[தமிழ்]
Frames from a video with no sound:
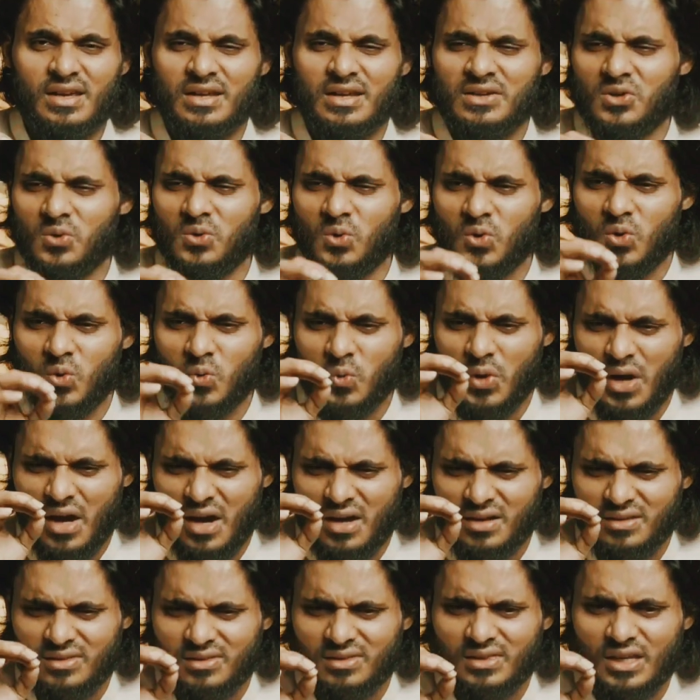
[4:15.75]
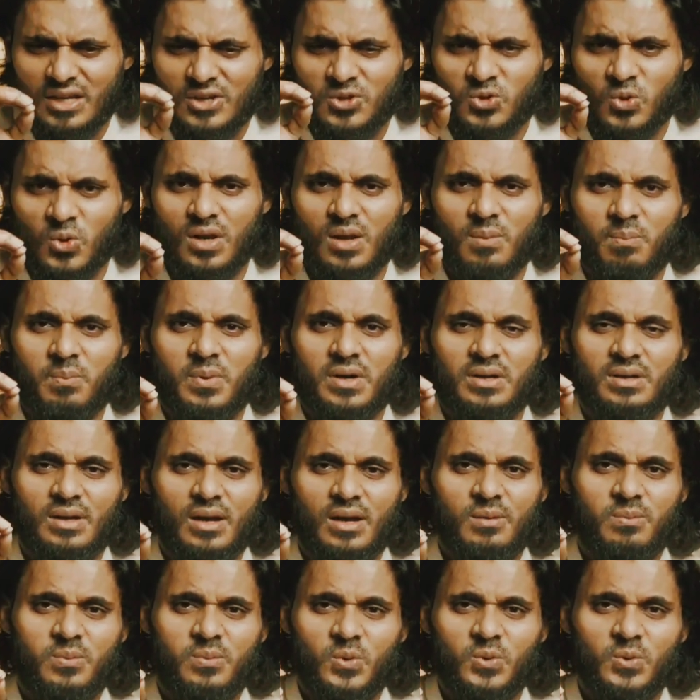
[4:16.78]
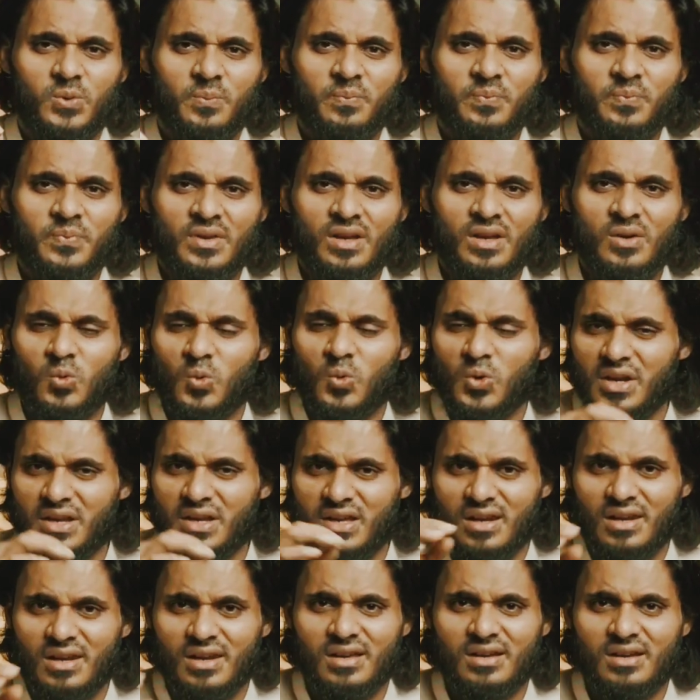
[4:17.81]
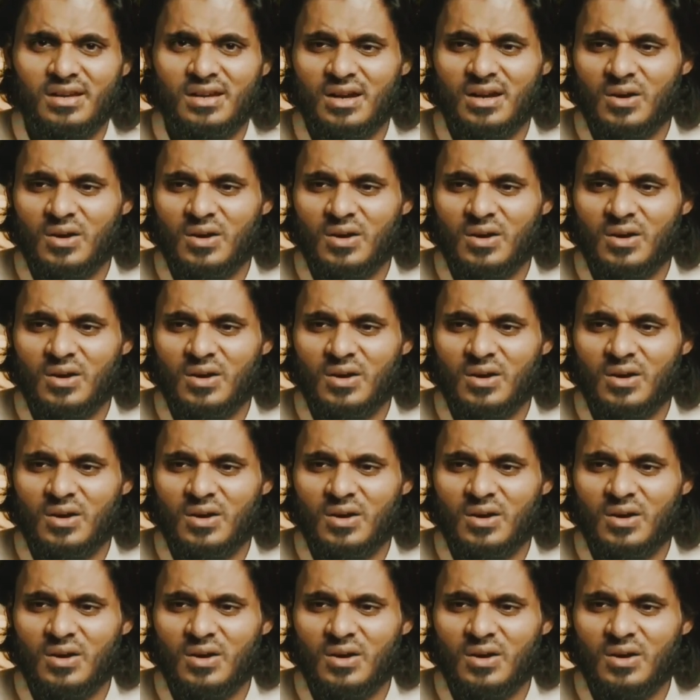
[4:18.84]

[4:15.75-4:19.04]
என்ற ஒரு வார்த்தை சொல்லப்பட்டால் போதும் உரையல்ல